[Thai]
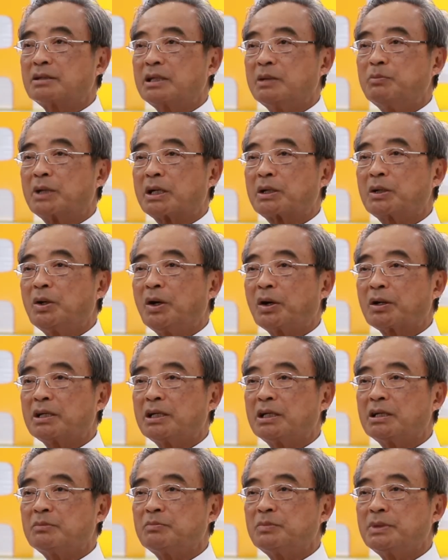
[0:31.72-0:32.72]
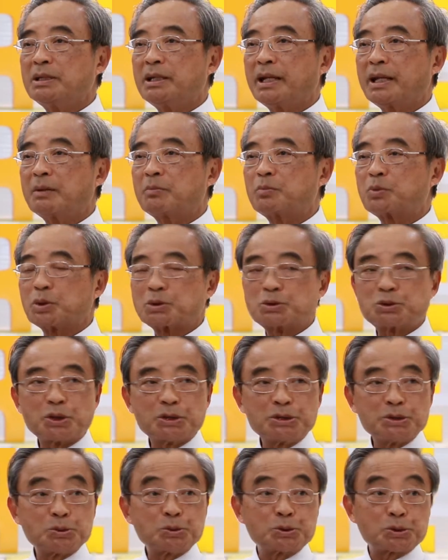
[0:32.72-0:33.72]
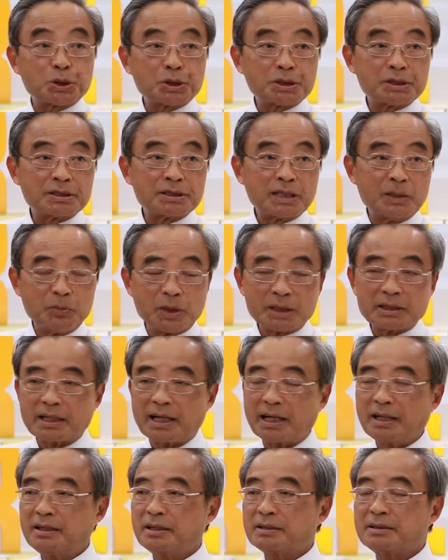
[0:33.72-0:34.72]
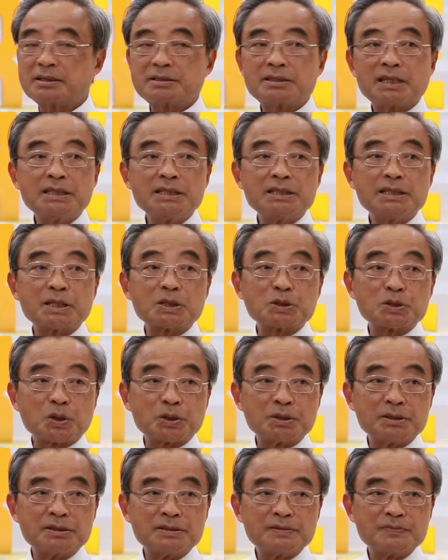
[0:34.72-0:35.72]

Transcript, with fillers: วในเมืองนอกเนี่ยมีเร่งโปรตอนนิวตรอนแต่เมืองไทยเนี่ยจะใช้อิเล็กตรอน